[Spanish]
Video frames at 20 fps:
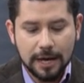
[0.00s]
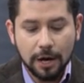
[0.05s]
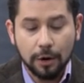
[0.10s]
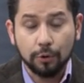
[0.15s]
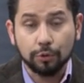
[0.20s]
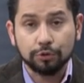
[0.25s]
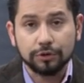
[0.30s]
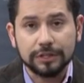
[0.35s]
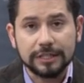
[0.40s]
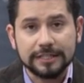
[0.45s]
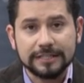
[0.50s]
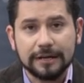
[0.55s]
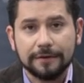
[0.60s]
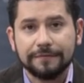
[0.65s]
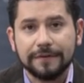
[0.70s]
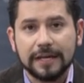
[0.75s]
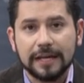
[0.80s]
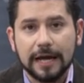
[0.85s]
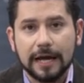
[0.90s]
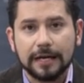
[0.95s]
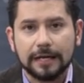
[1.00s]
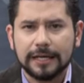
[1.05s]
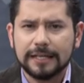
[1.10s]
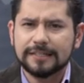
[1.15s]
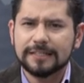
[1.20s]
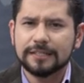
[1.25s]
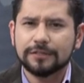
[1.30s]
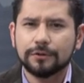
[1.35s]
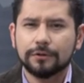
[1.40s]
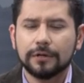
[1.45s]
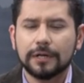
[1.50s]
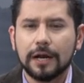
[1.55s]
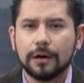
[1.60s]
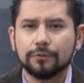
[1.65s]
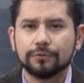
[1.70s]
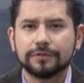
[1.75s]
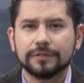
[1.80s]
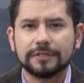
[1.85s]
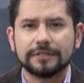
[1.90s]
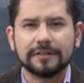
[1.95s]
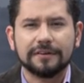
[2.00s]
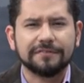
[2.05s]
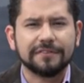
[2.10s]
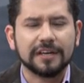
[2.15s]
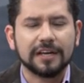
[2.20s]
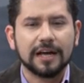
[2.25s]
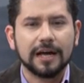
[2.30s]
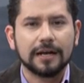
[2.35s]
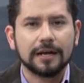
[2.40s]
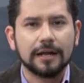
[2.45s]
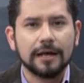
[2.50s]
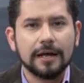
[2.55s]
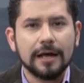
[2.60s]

justicia fiscal. ¿Qué es esto de la justicia fiscal?